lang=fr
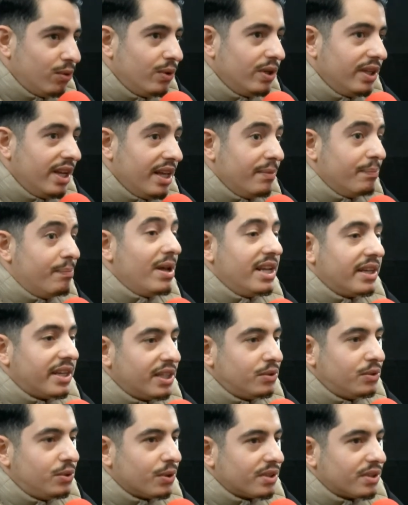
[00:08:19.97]
flow, il a une belle
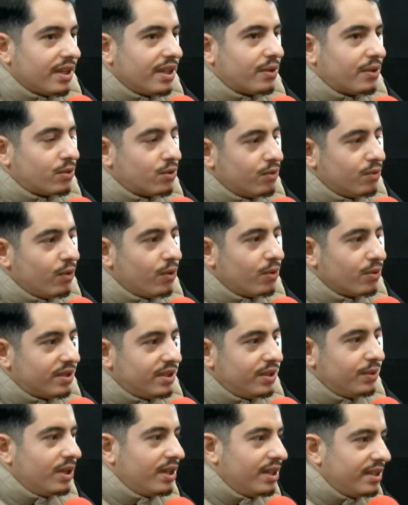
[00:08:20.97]
écriture. C'est vrai que souvent on
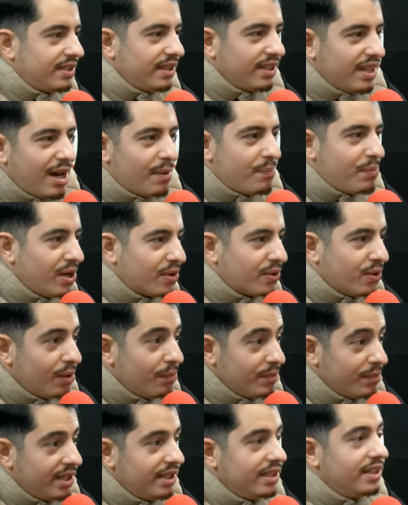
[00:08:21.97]
se dit ouais c'est des rap
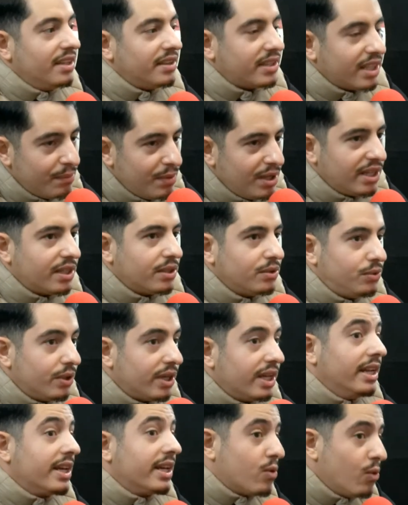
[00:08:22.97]
hardcore, mais il a une très belle
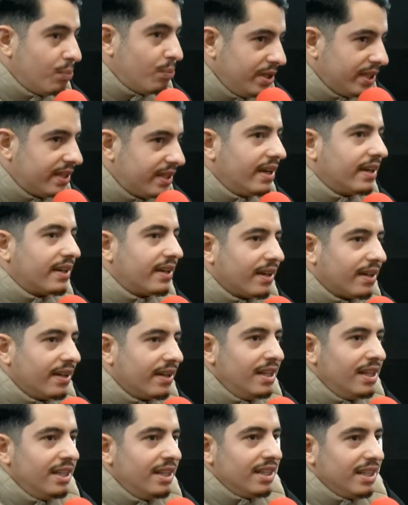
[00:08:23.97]
écriture et elle est compliquée à
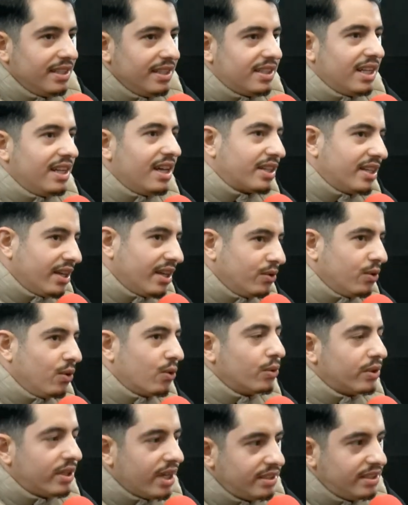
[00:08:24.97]
écrire. Et c'est là qu'il y a
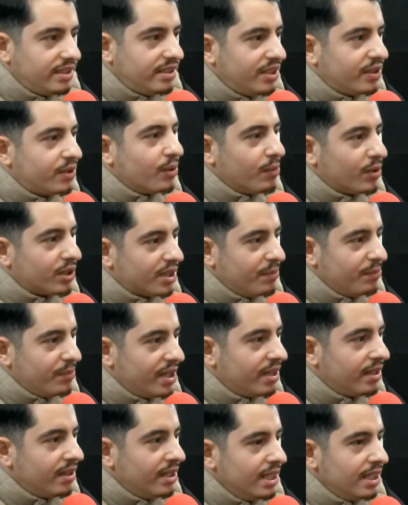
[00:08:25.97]
le côté artistique que moi j'aime
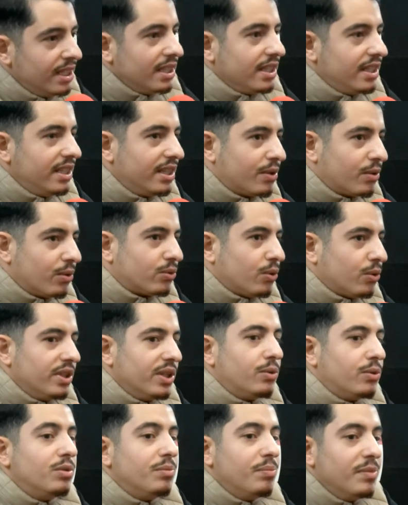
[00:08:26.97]
bien. Et quand
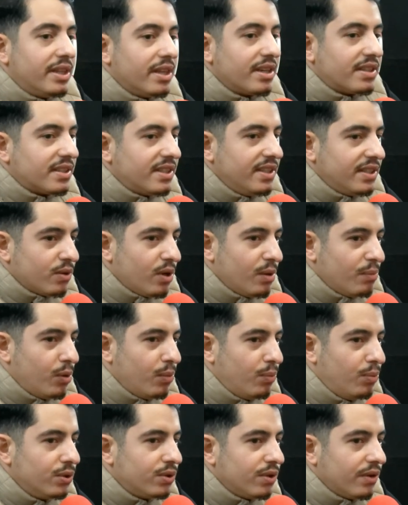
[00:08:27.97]
on écoute mes textes qui sont un
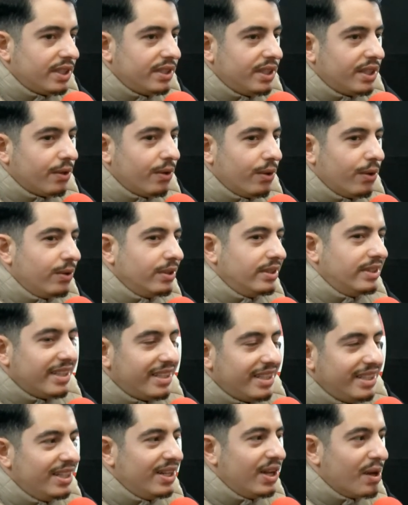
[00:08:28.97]
peu plus, on va dire
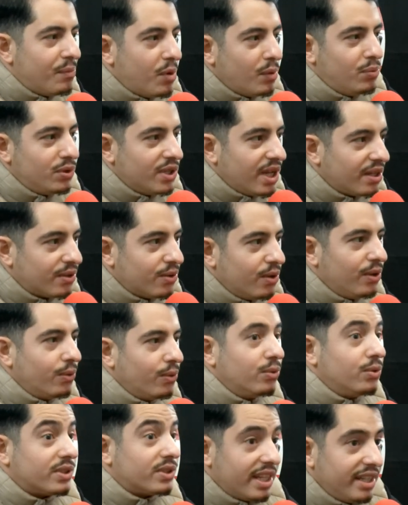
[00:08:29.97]
drill, un peu plus
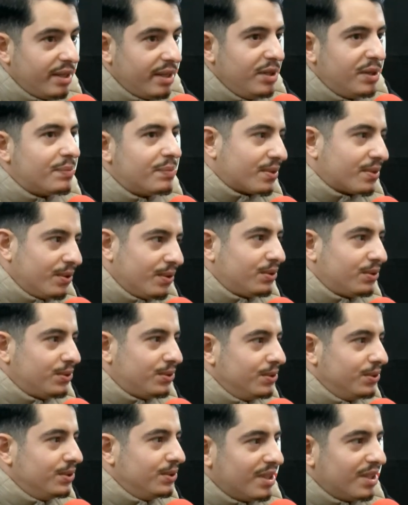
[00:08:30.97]
hardcore, ou ça débite parce que
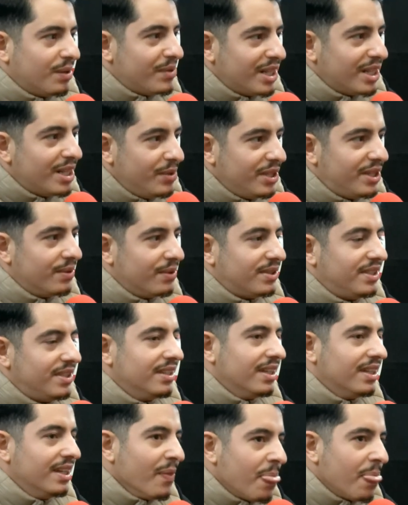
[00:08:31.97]
j'aime bien débiter
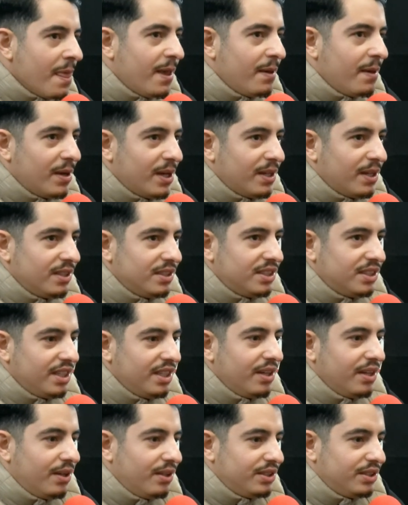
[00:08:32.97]
aussi. Et eh ben euh,
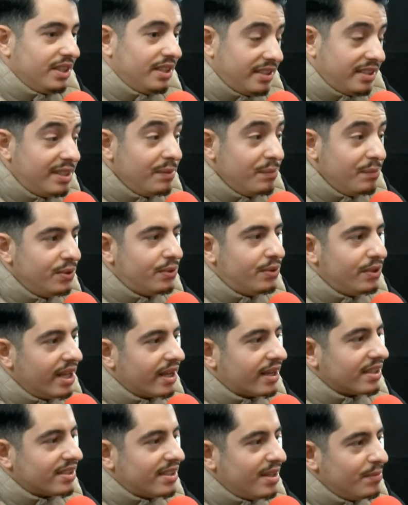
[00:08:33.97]
j'ai des
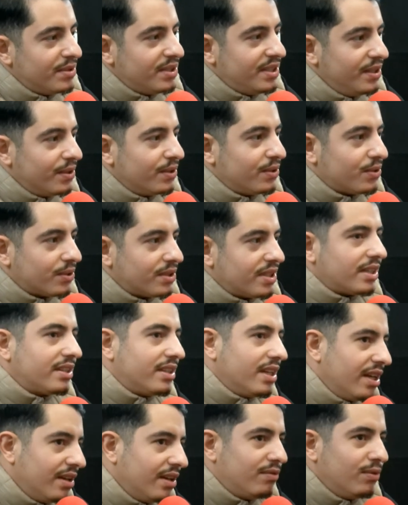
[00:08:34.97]
similitudes avec SLMC euh, sur
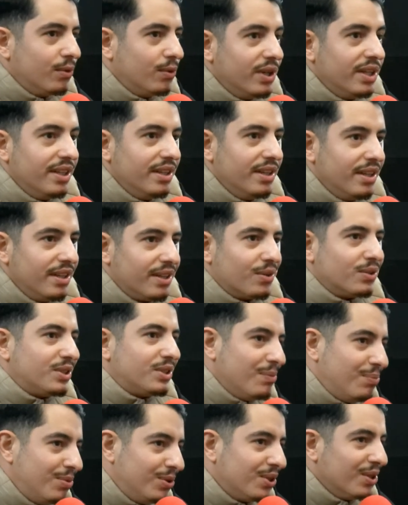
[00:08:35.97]
certains flows et
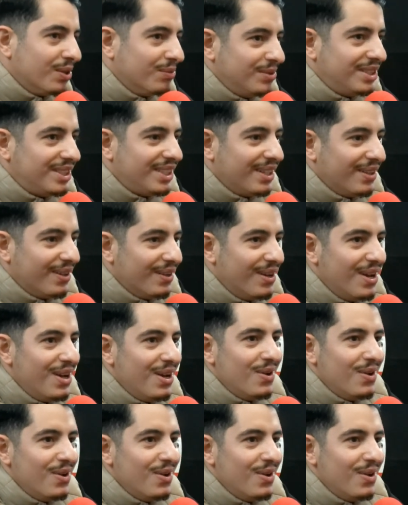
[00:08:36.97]
quand j'étais plus jeune on me disait euh,